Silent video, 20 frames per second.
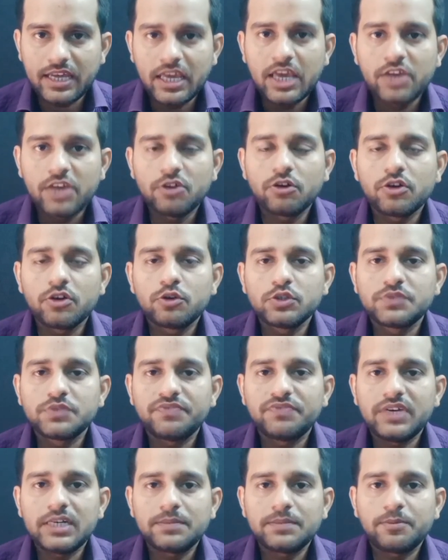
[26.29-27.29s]
क्योंकि कुछ
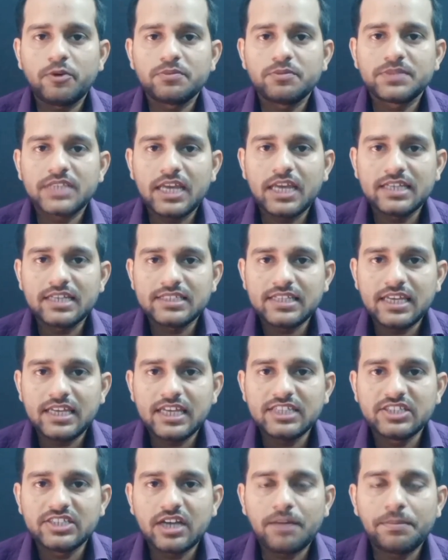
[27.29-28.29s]
प्लेटफॉर्म्स ऐसे हैं
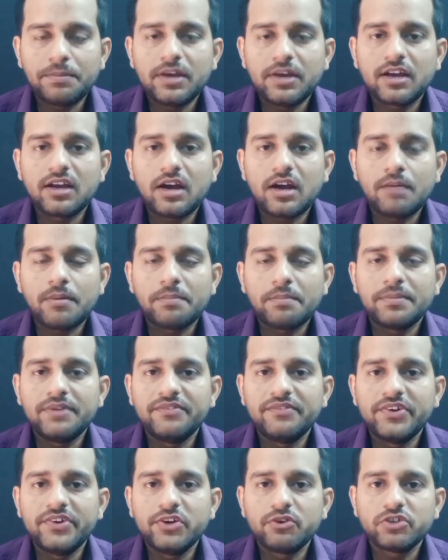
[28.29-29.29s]
जहाँ पर अगर आप अपनी
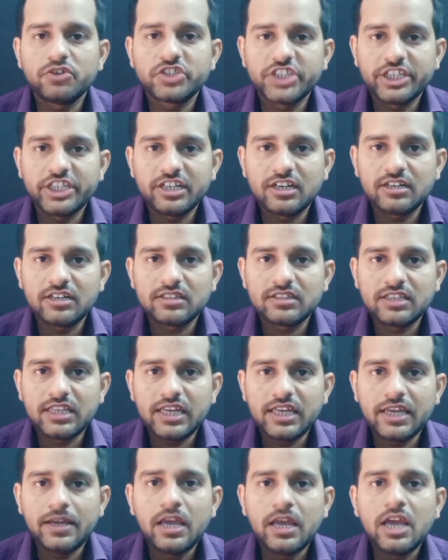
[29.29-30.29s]
वीडियो को शेयर करते हैं